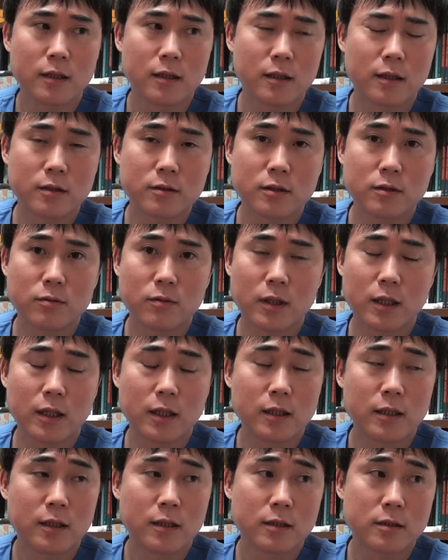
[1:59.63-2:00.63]
あるい
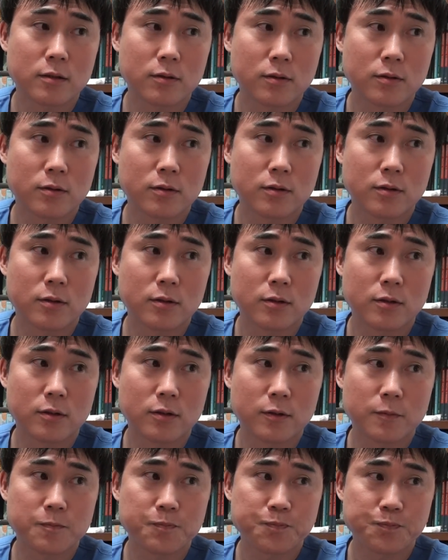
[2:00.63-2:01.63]
はそ
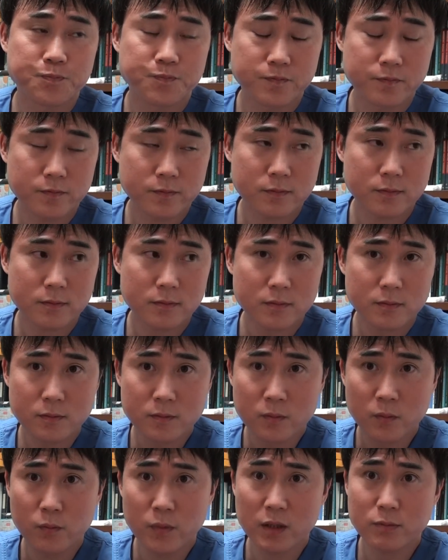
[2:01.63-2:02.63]
の
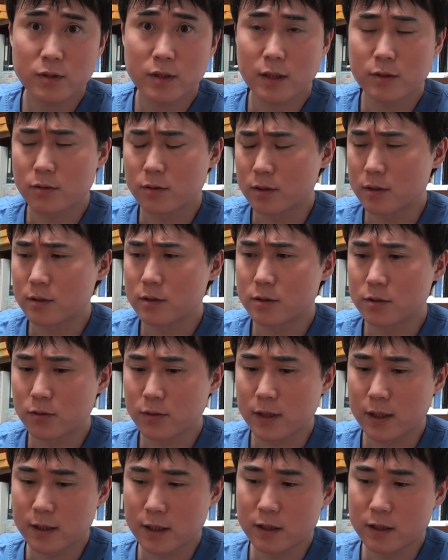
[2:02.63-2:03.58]
まぶたの状態